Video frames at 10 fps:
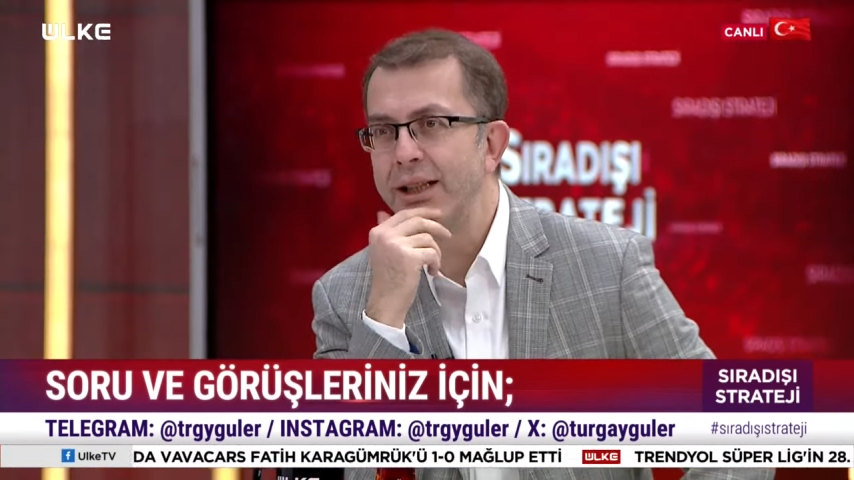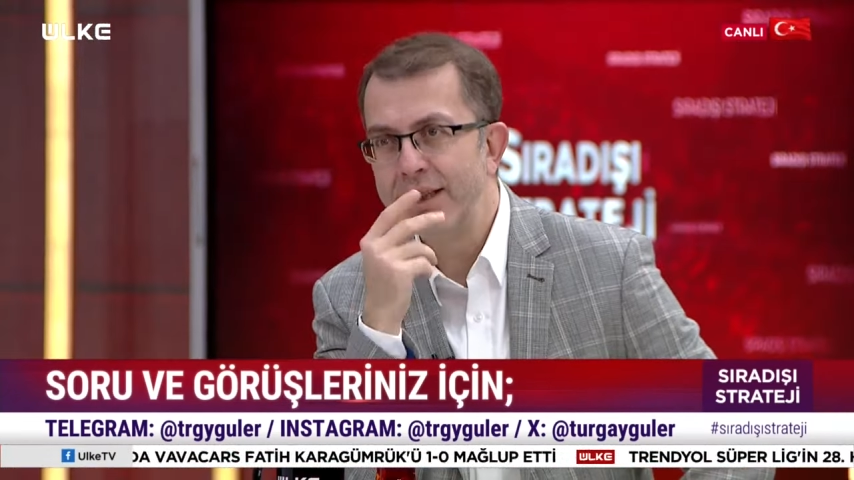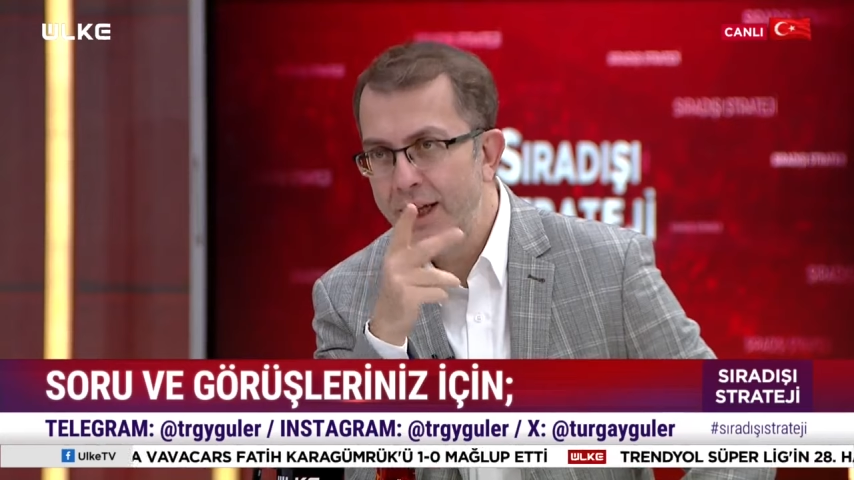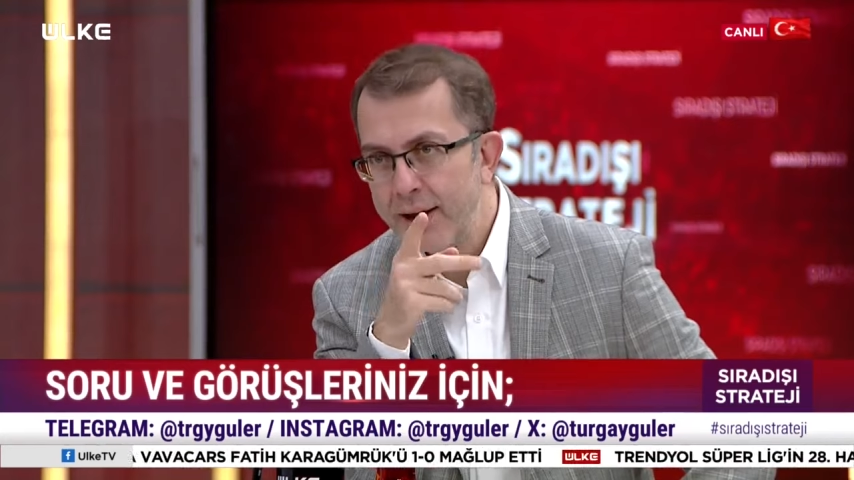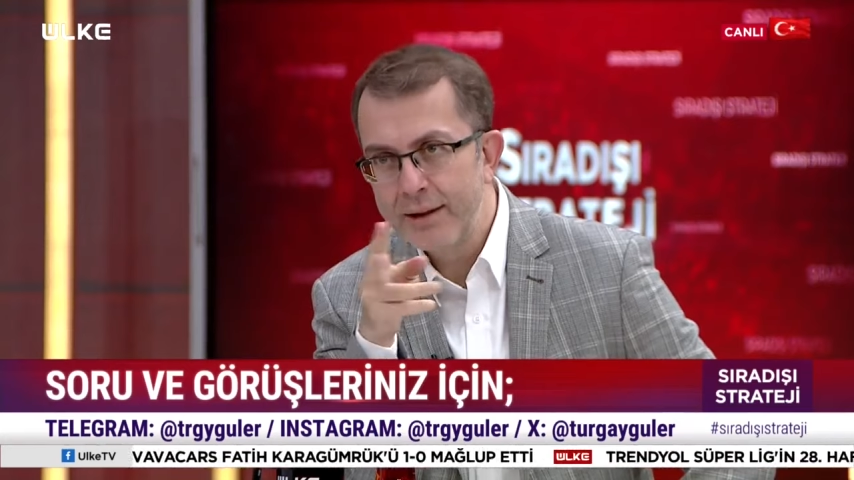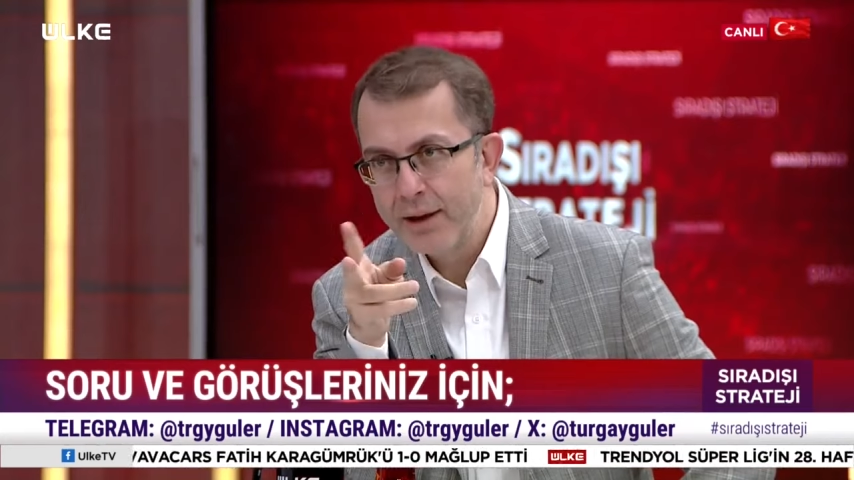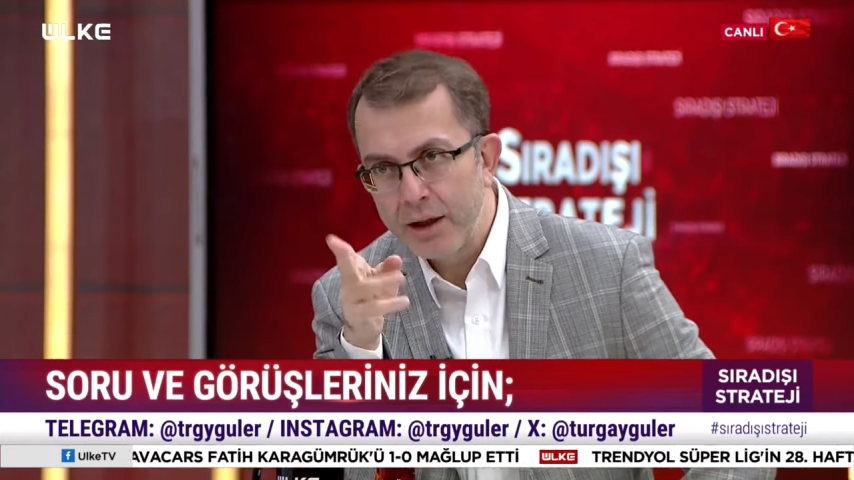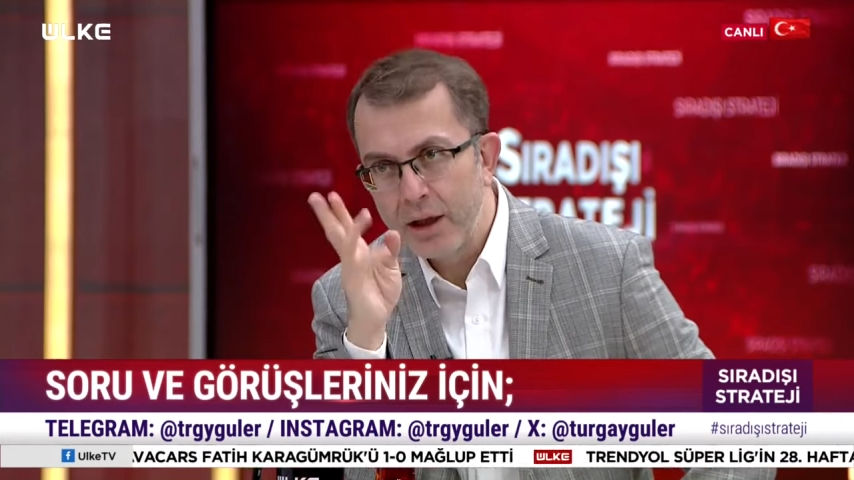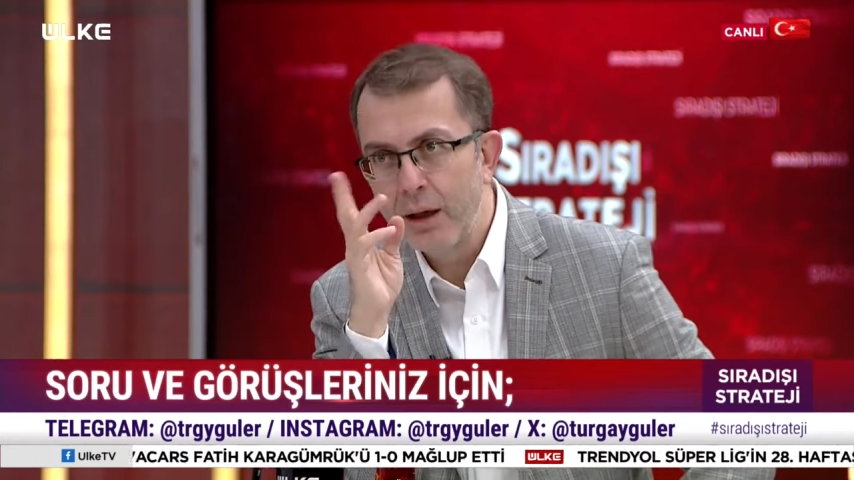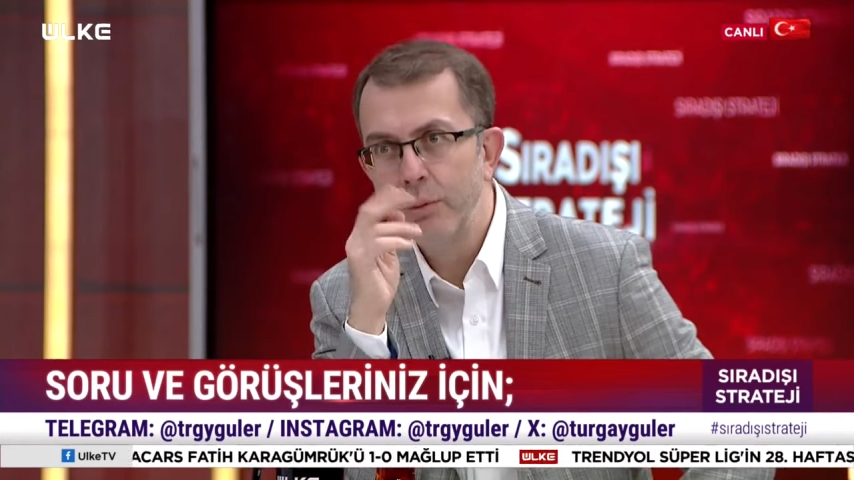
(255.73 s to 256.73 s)
internetin
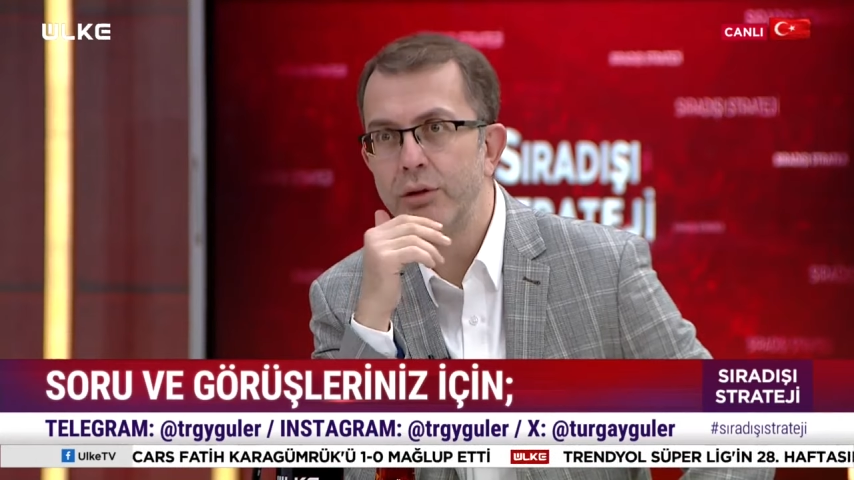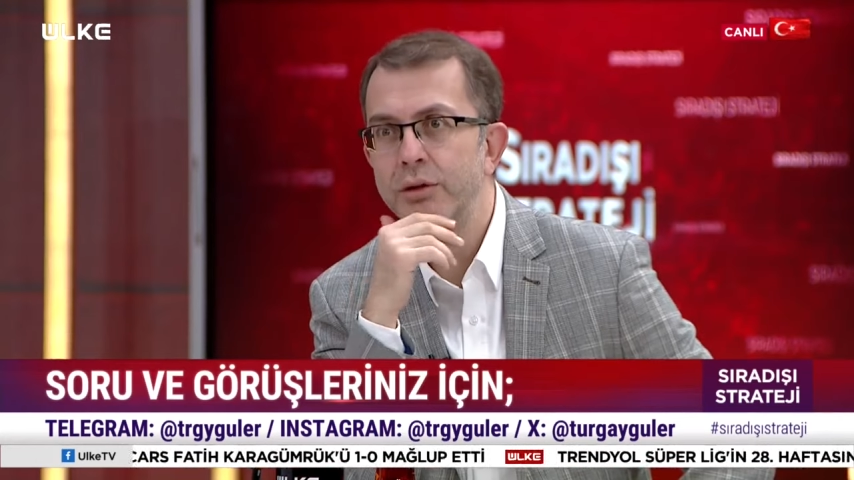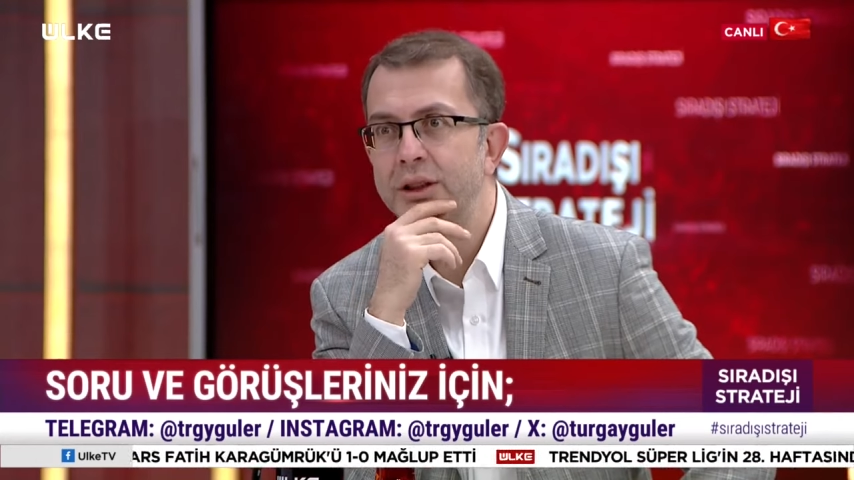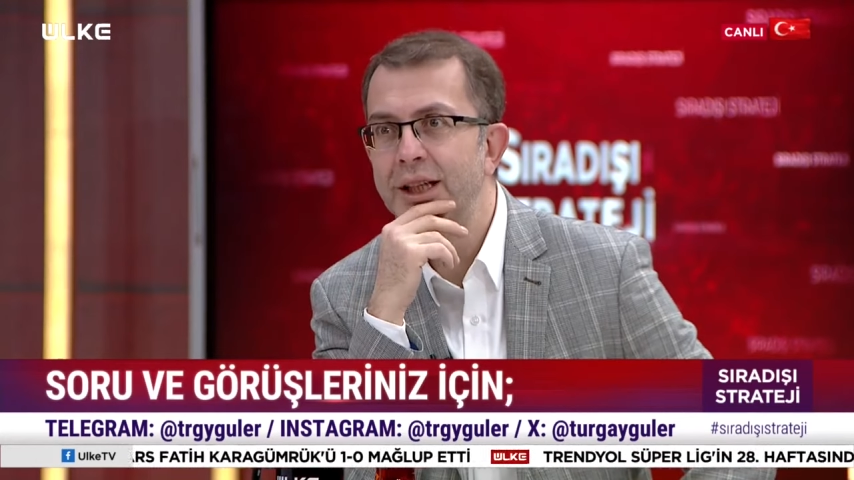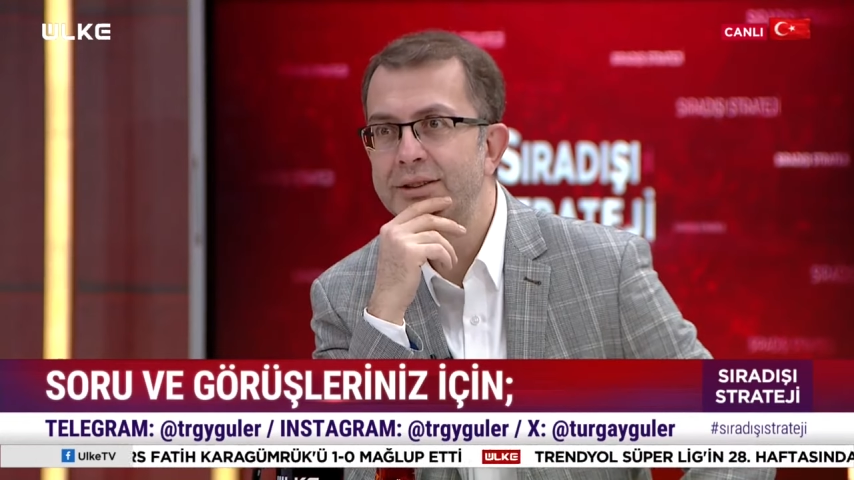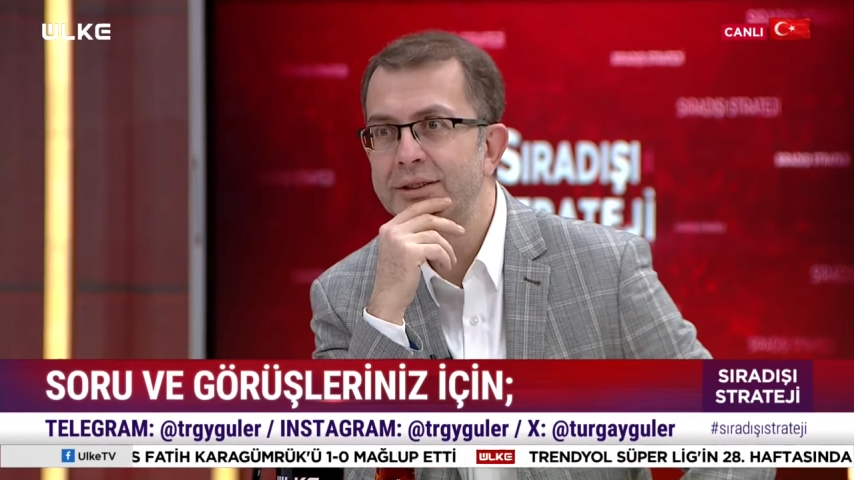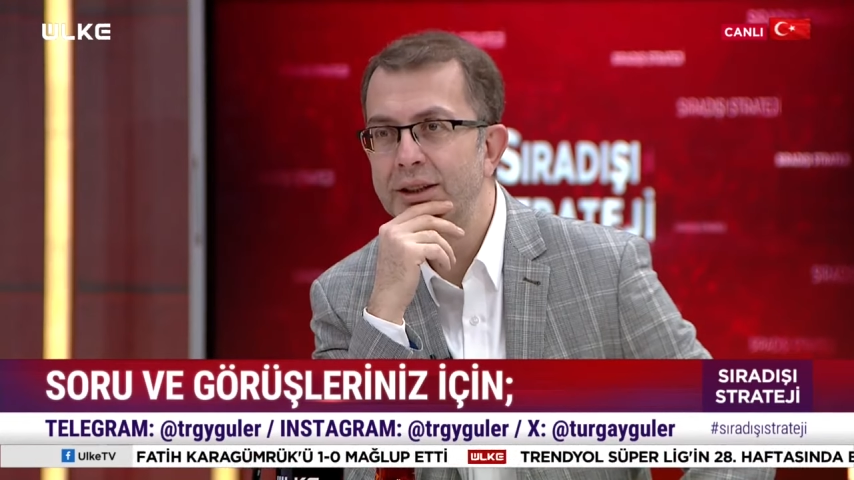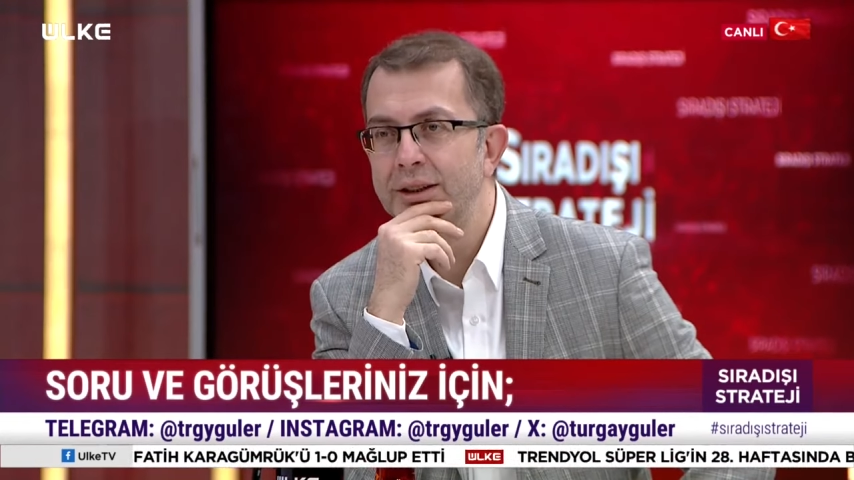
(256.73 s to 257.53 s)
ana kablosunu kessen